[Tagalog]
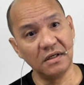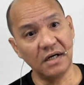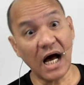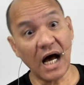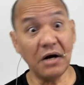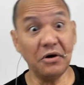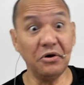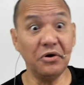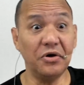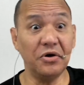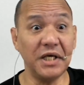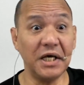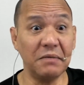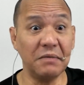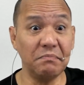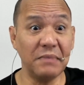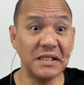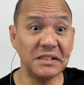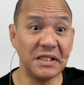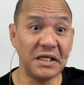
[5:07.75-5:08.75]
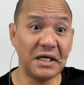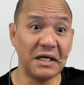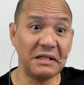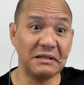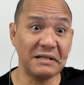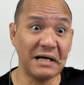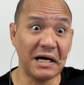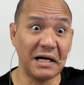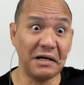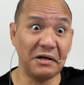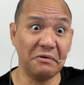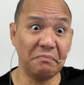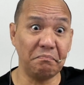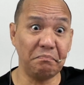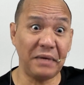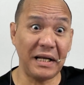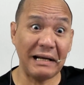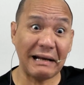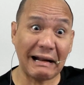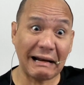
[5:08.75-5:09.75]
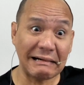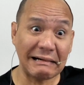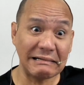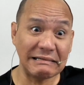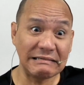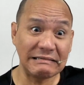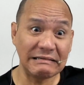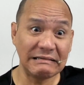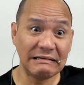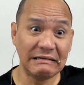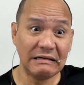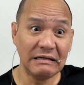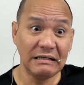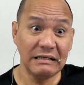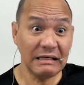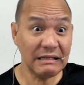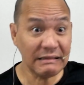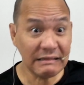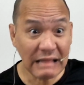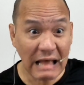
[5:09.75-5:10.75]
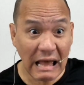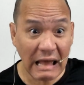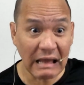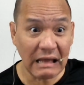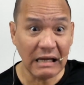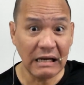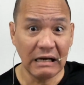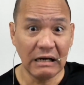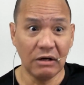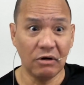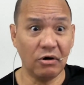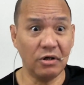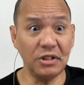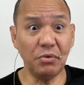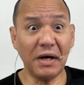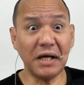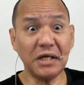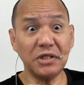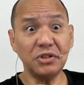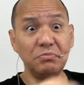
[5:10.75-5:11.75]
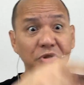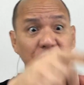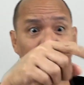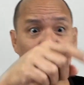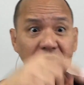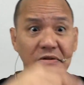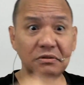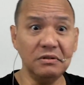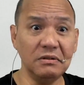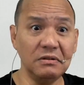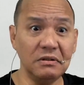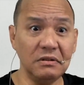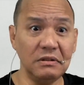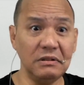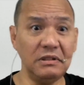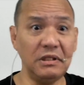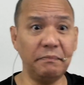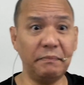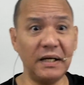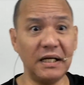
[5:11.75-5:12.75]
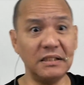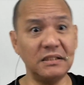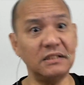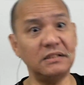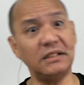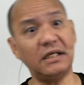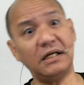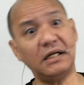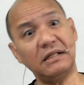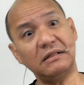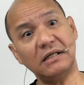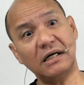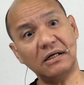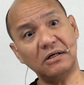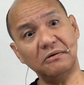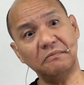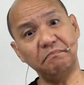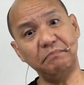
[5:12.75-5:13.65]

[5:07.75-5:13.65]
Ang lawyer ba Secretary of Finance? Hindi. O, di ba kasunod? Hindi pala siya Secretary of